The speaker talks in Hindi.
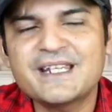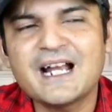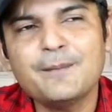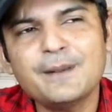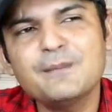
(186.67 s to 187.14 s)

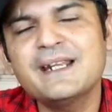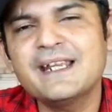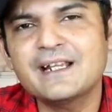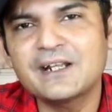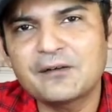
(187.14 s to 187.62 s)
यहाँ पर
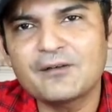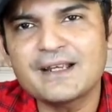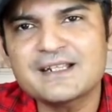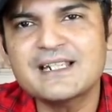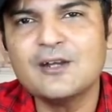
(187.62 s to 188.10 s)
मेरी एक
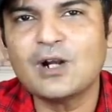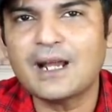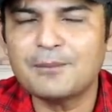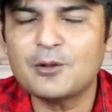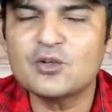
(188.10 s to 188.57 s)
रिक्वेस्ट है और
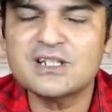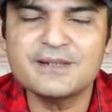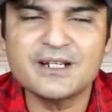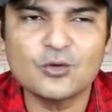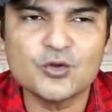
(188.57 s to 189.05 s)
आप लोगों से
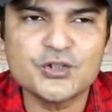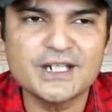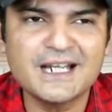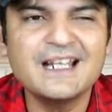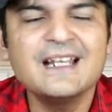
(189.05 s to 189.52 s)
भी एक
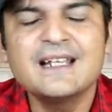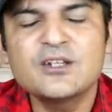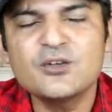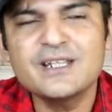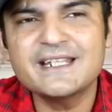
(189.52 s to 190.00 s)
क्वेश्चन है
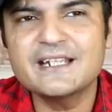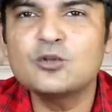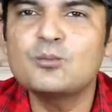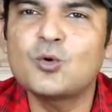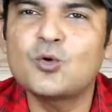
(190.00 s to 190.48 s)
क्योंकि देखिए
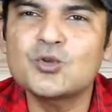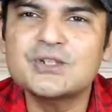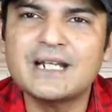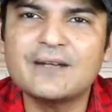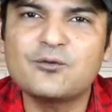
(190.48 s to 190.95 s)
तो
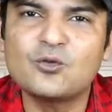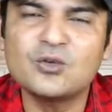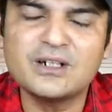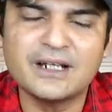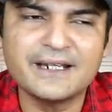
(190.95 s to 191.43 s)
बहुत सारे
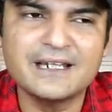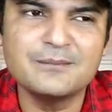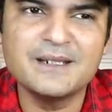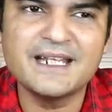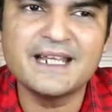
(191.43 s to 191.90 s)
फ़ोन
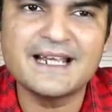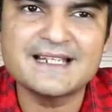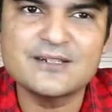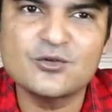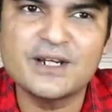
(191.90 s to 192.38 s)
रियलमी के
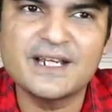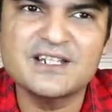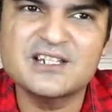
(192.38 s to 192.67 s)
ऐसे हो गए हैं